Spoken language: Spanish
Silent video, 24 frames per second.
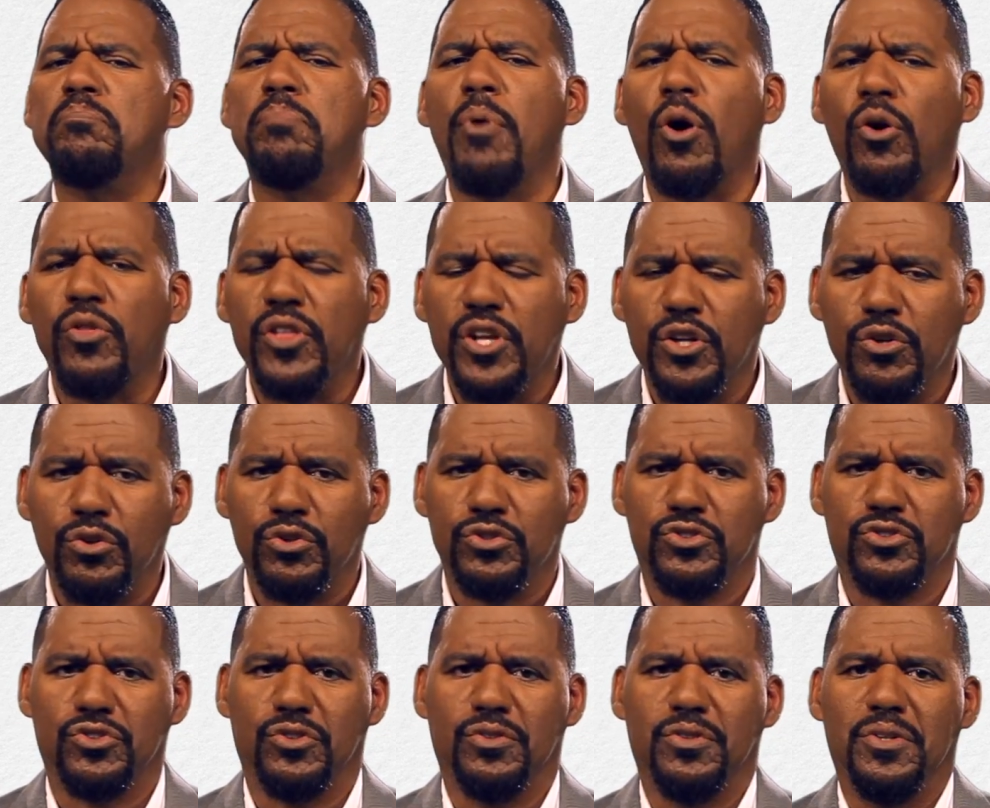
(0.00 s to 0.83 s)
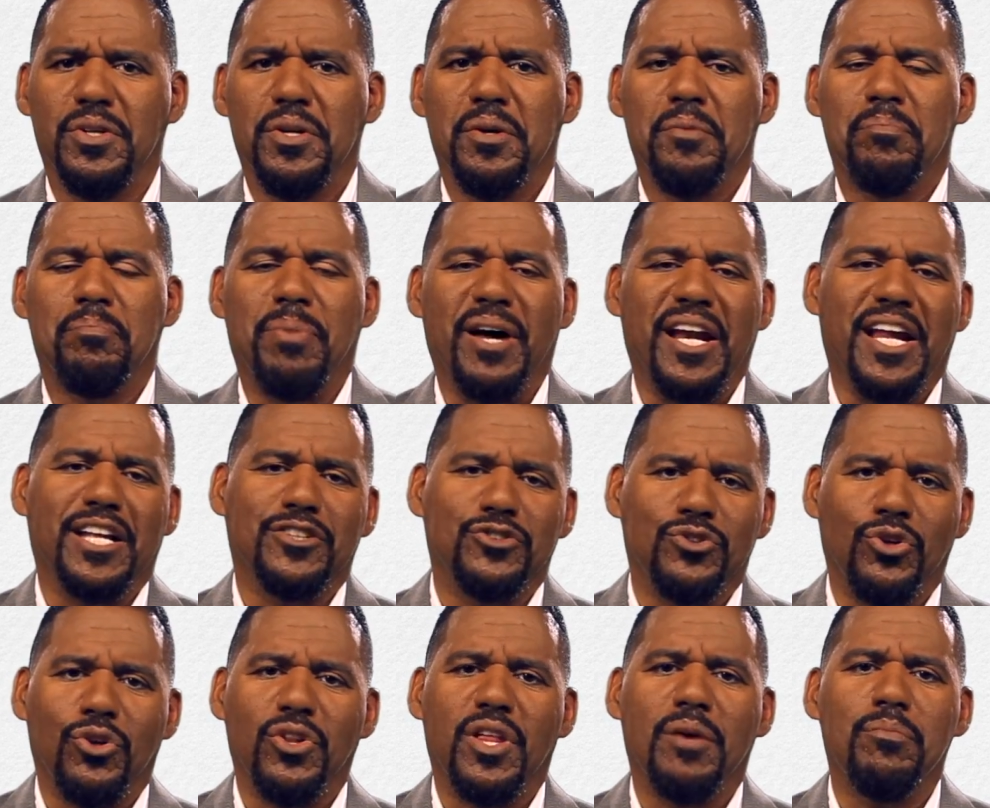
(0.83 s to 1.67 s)
poderoso para
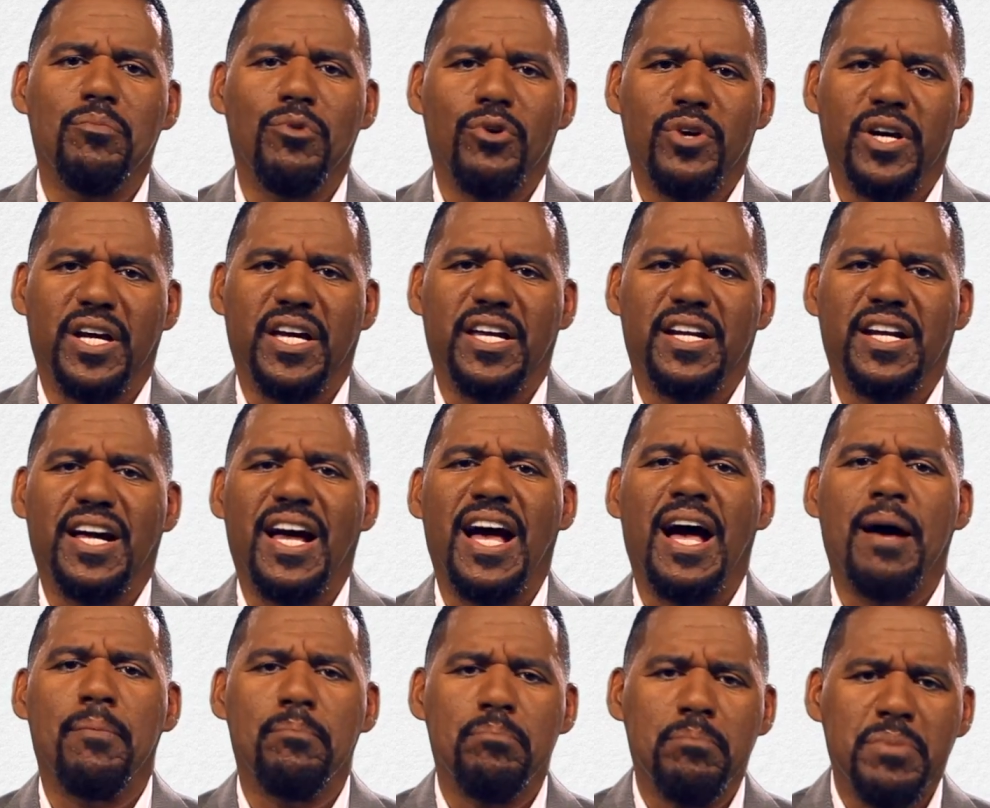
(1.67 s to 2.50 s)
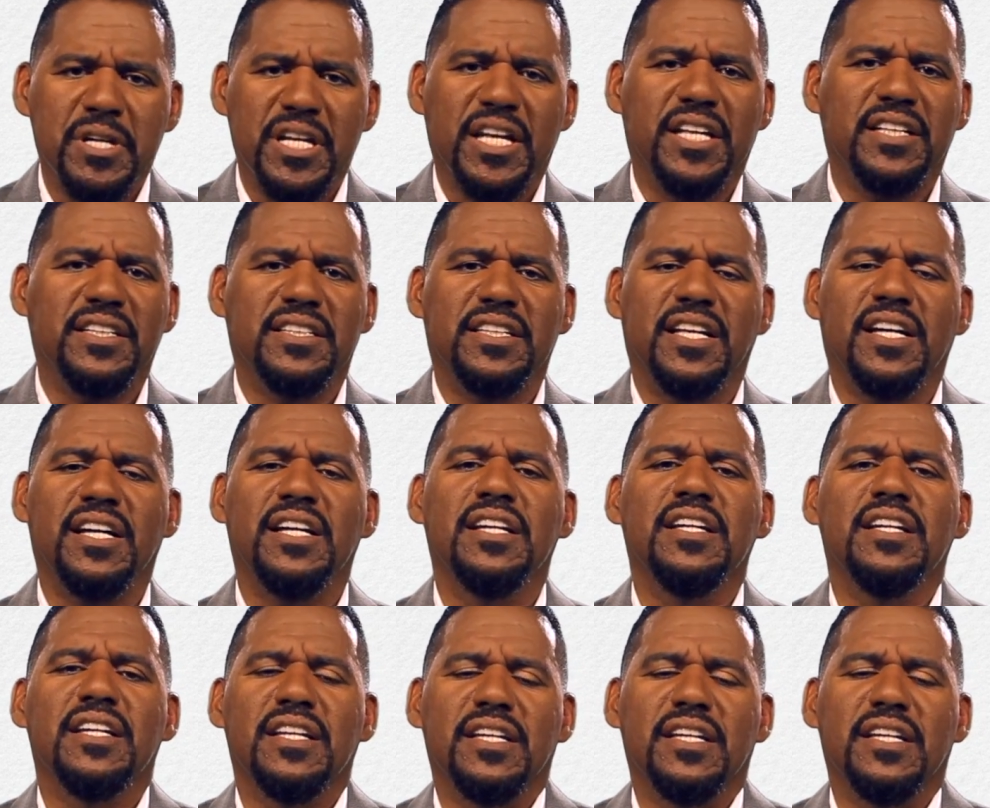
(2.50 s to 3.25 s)
toda mujer hambrienta